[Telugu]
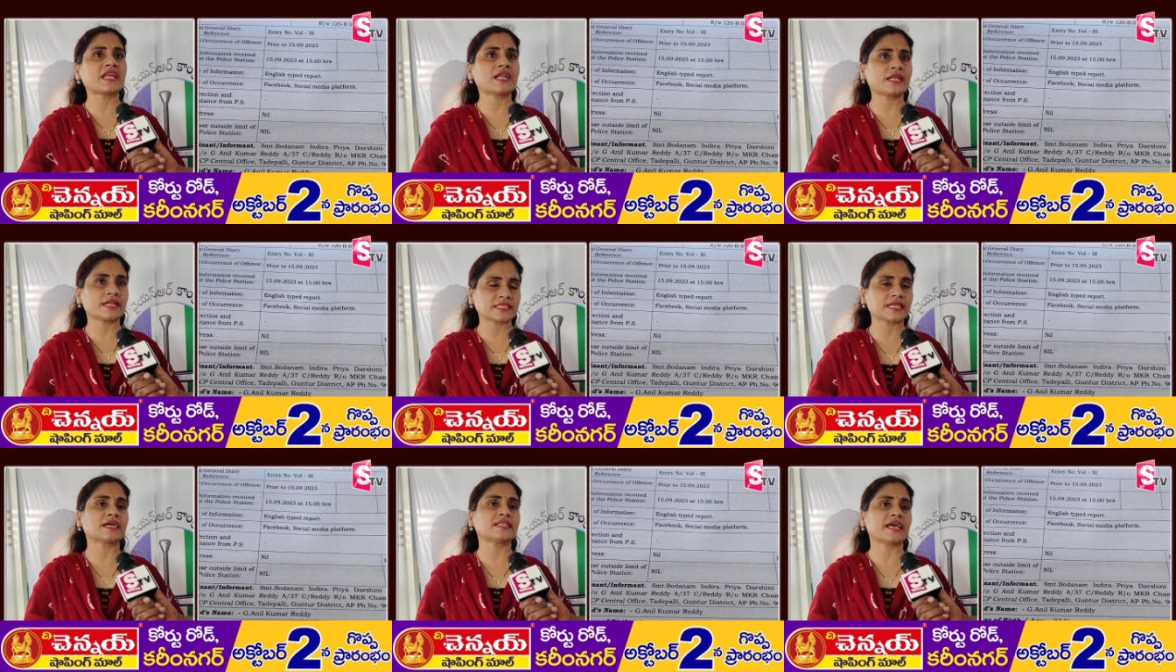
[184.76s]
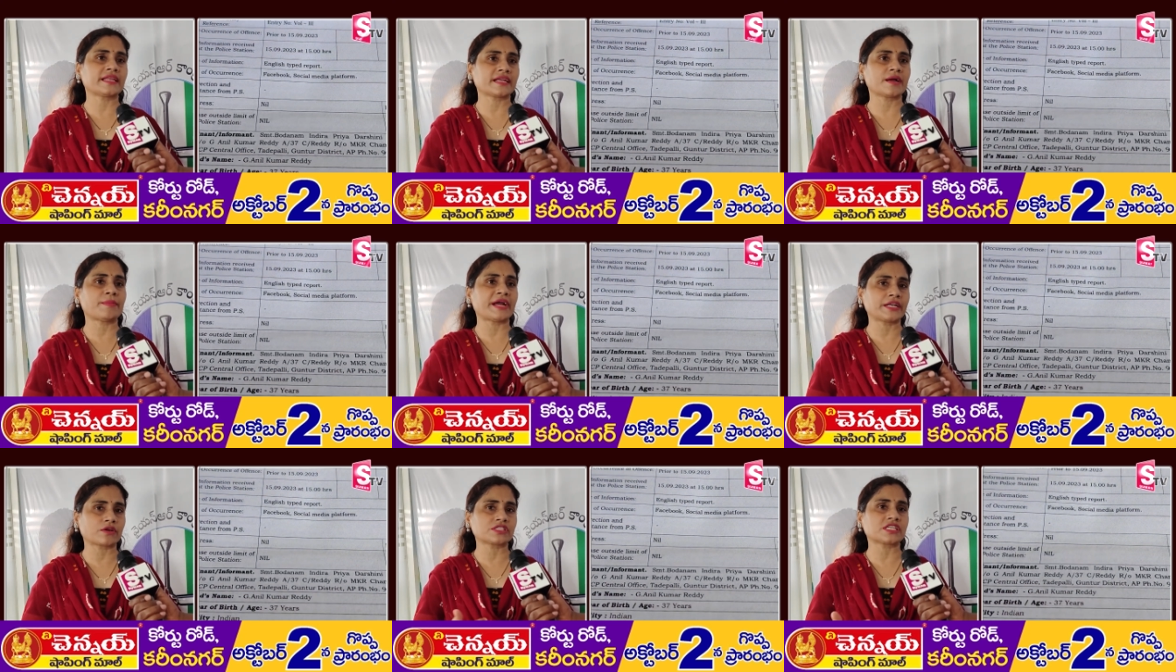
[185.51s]
మహిళలు నిజంగా ధైర్యంగా
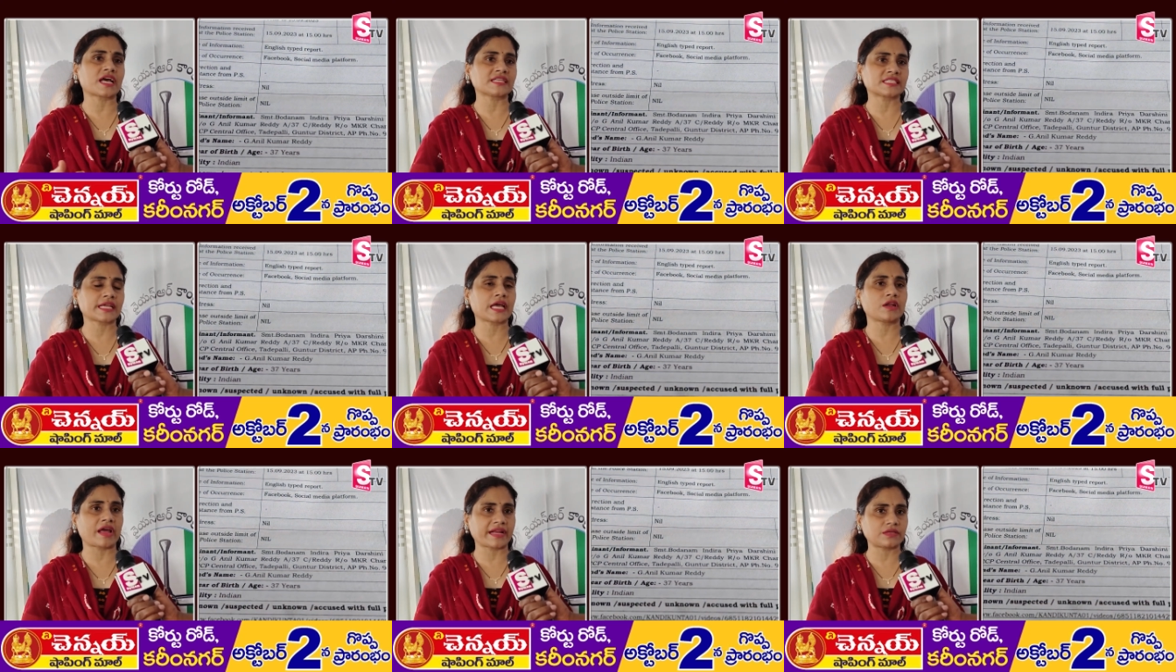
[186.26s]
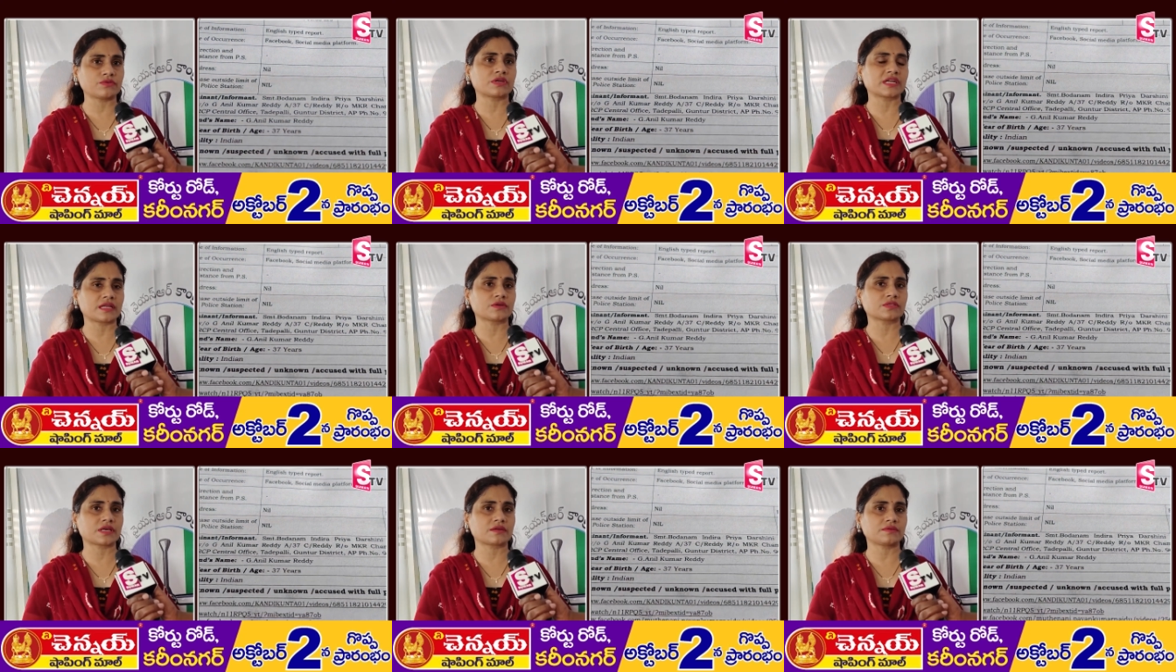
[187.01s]
బయటకు వచ్చి రాజకీయాల్లో యాక్టివ్గా
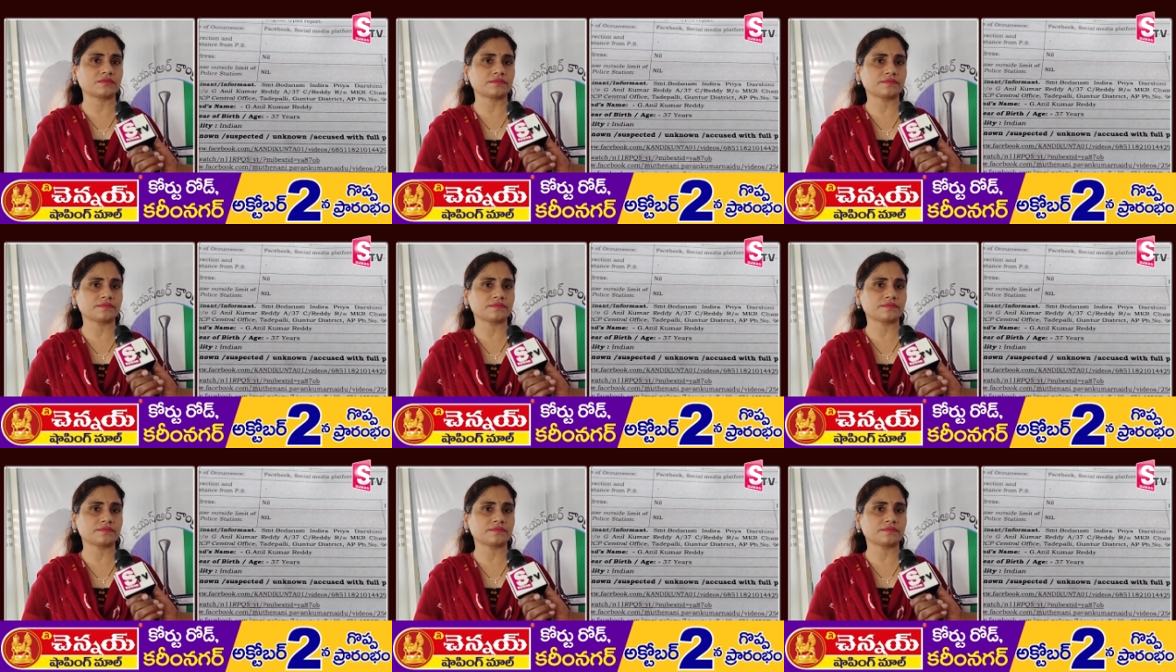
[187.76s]
ఉండగలుగుతారు